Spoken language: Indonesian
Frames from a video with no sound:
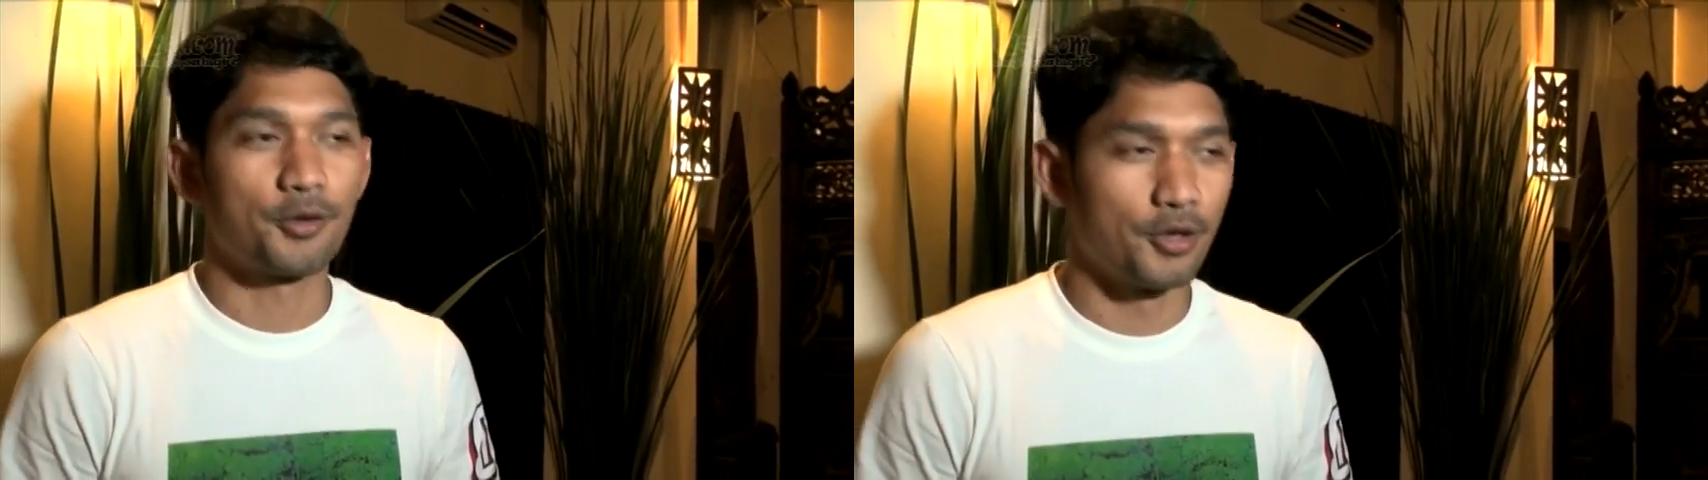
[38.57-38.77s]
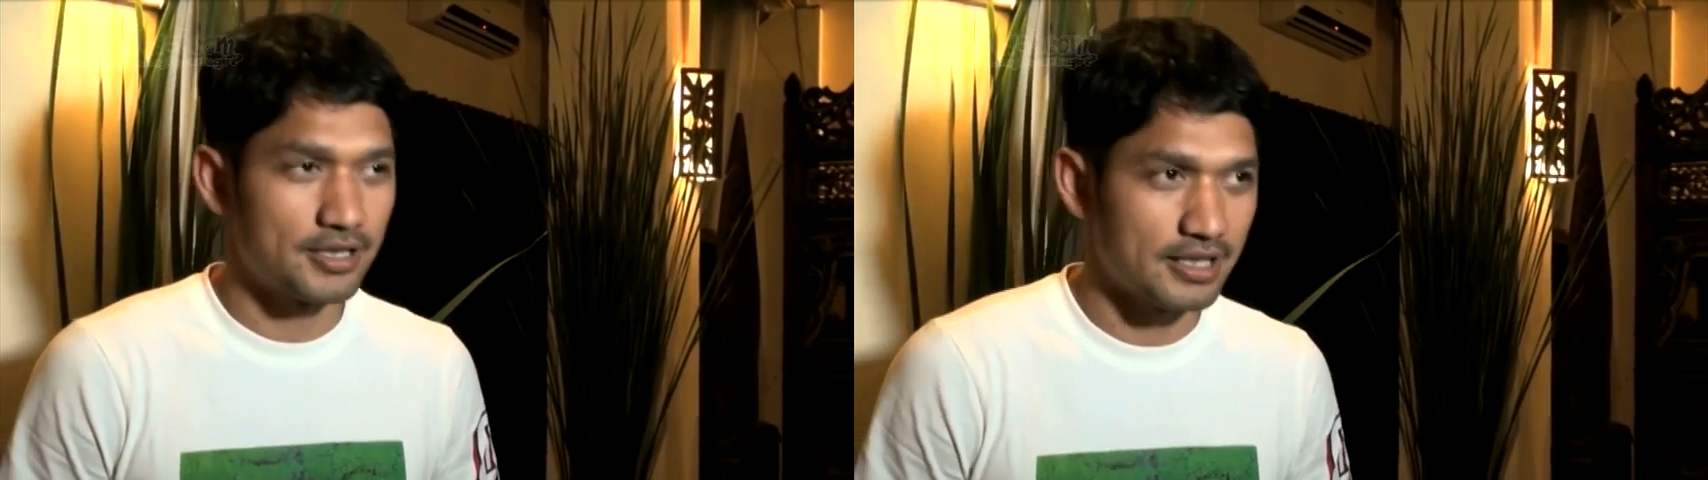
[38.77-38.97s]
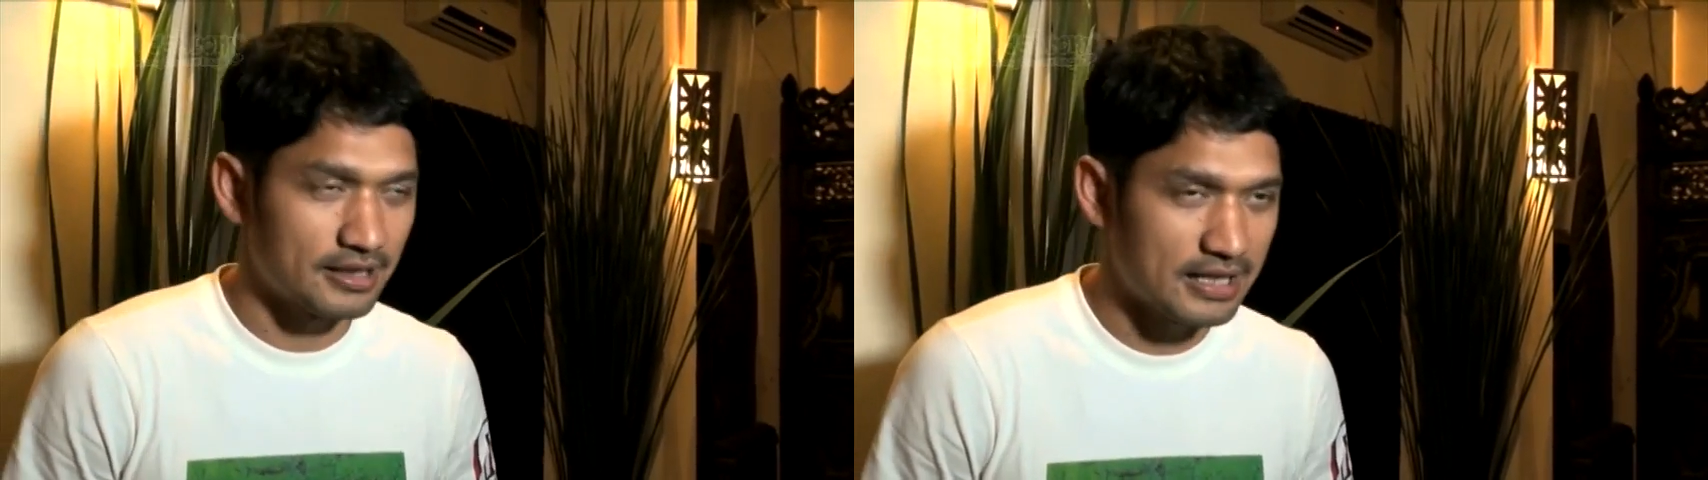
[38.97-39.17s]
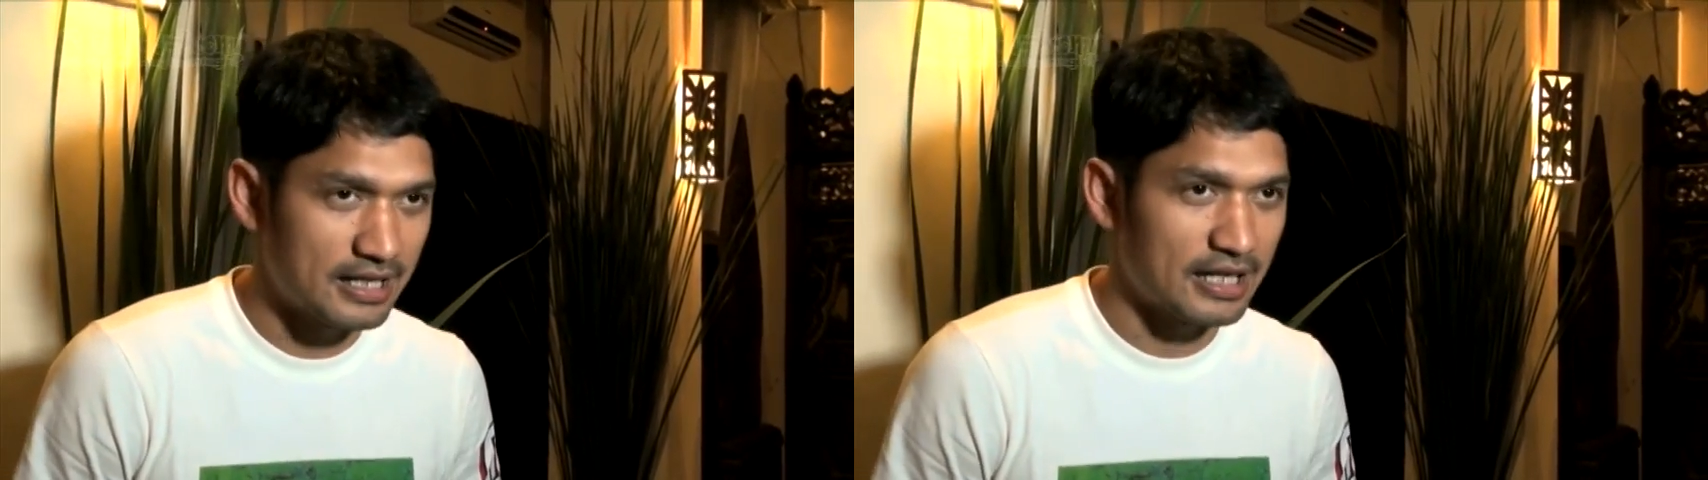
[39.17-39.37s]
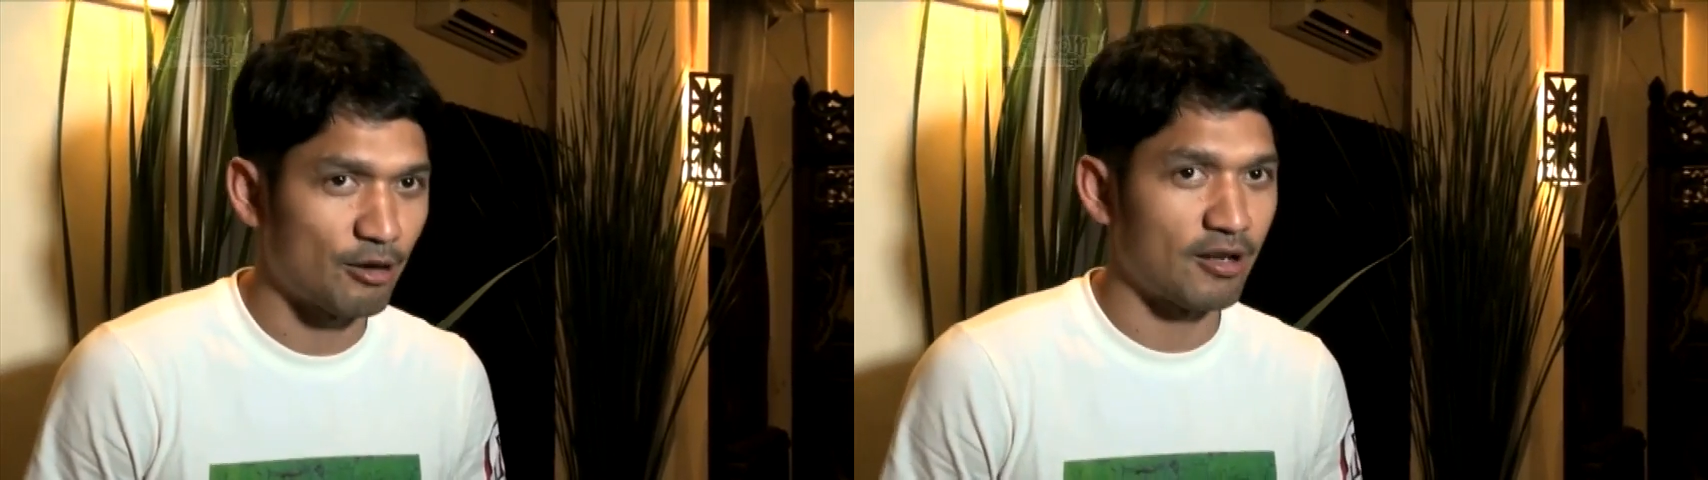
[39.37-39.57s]
gue cinta
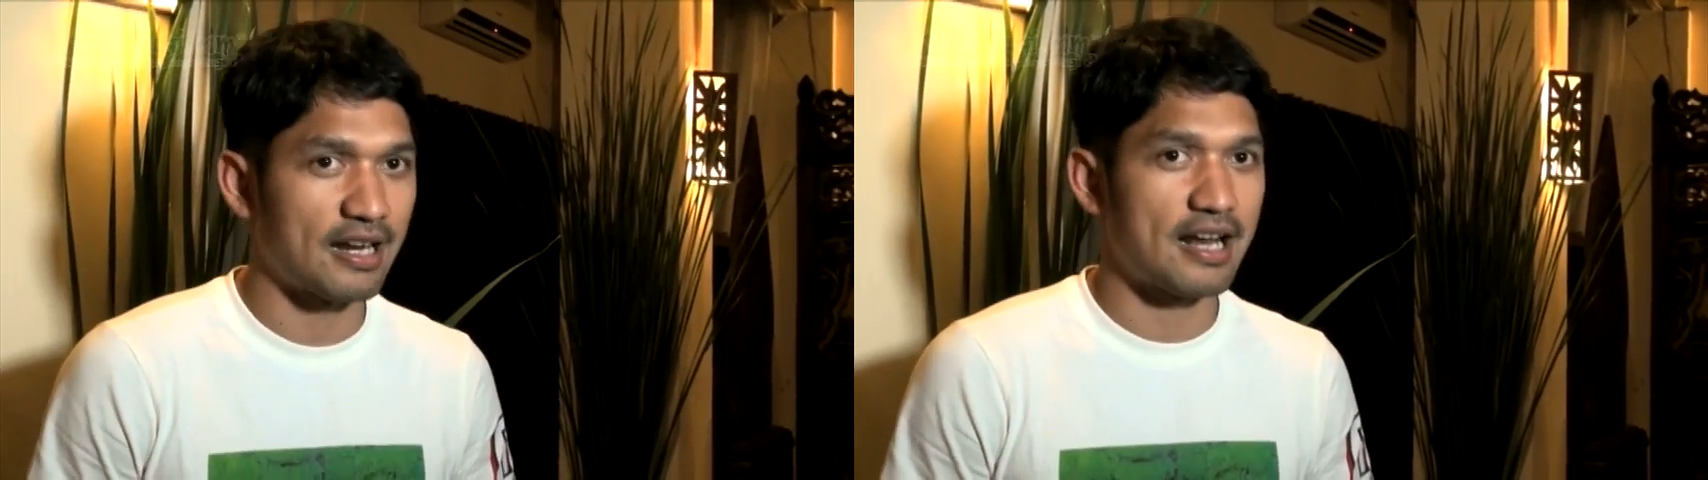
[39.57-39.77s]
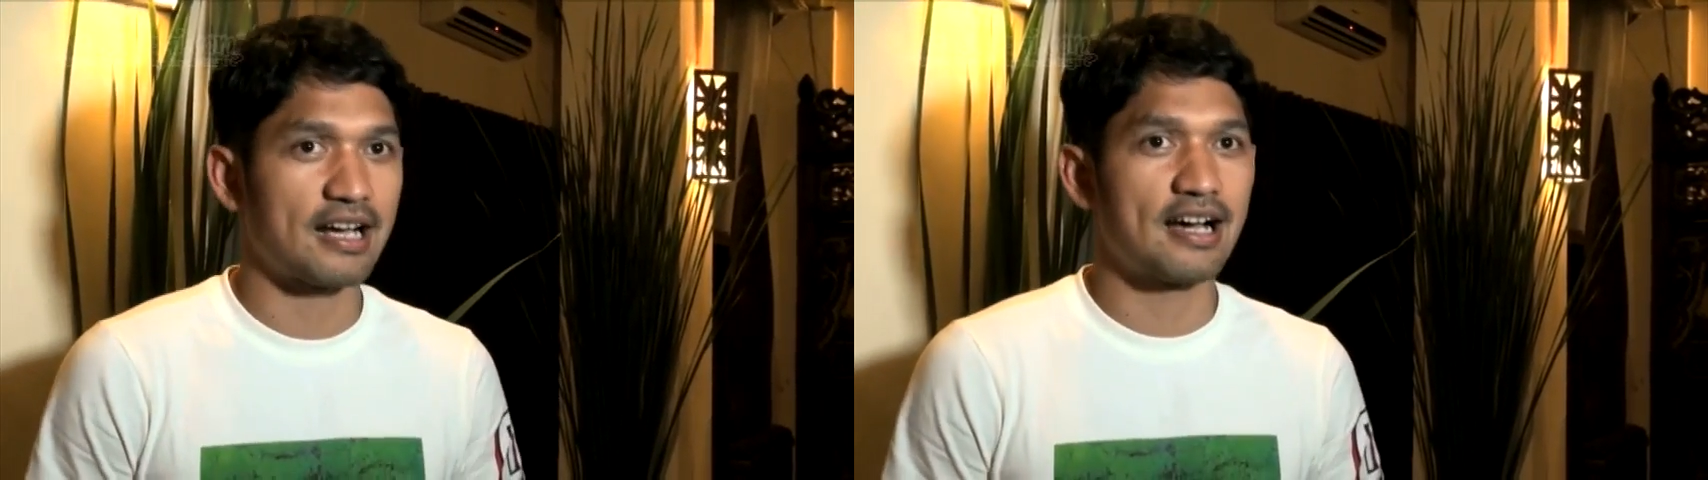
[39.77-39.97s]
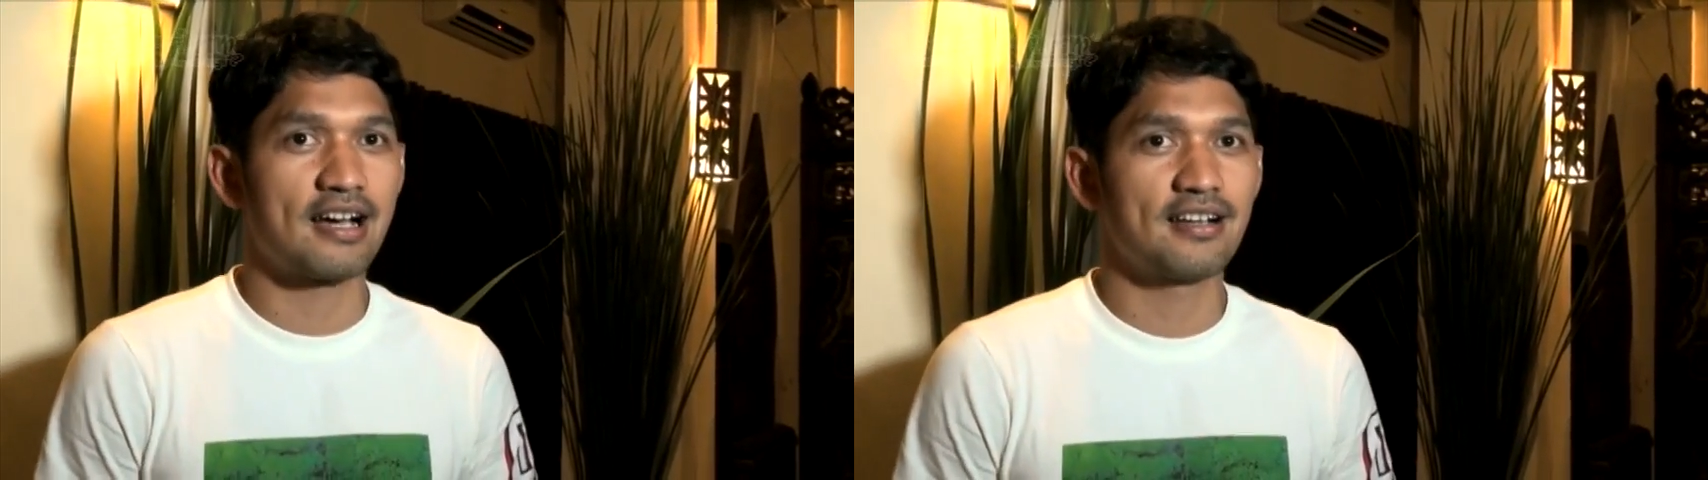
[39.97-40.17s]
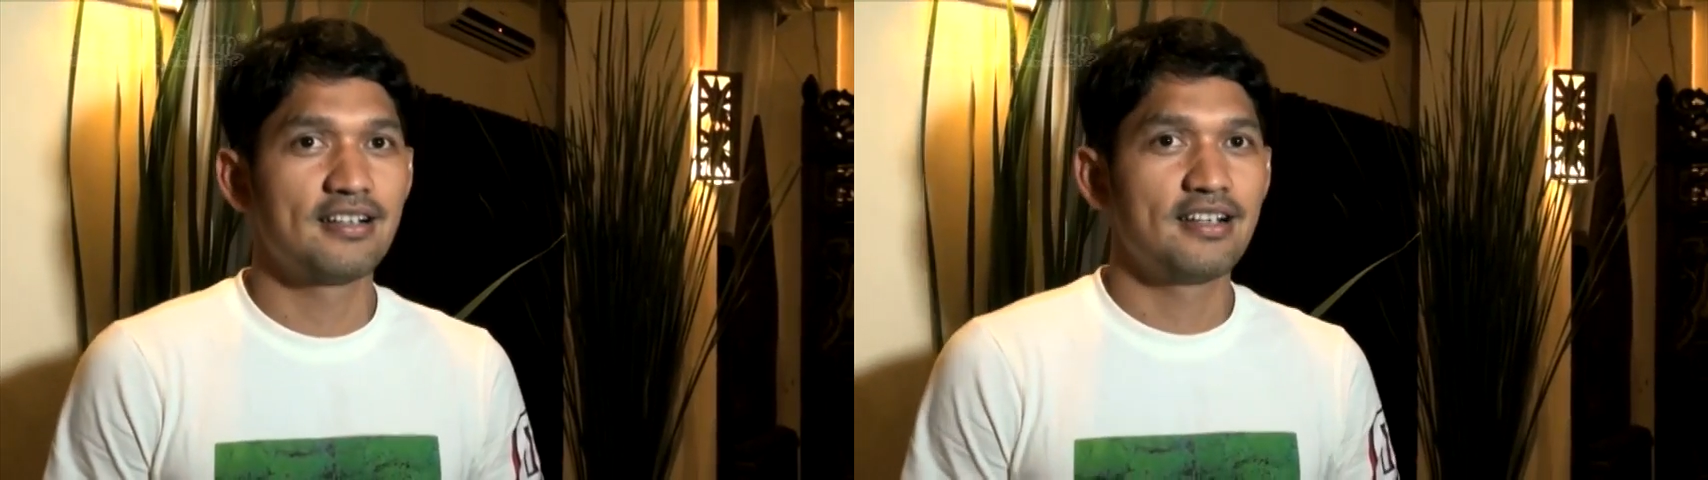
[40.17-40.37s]
dengan olahraga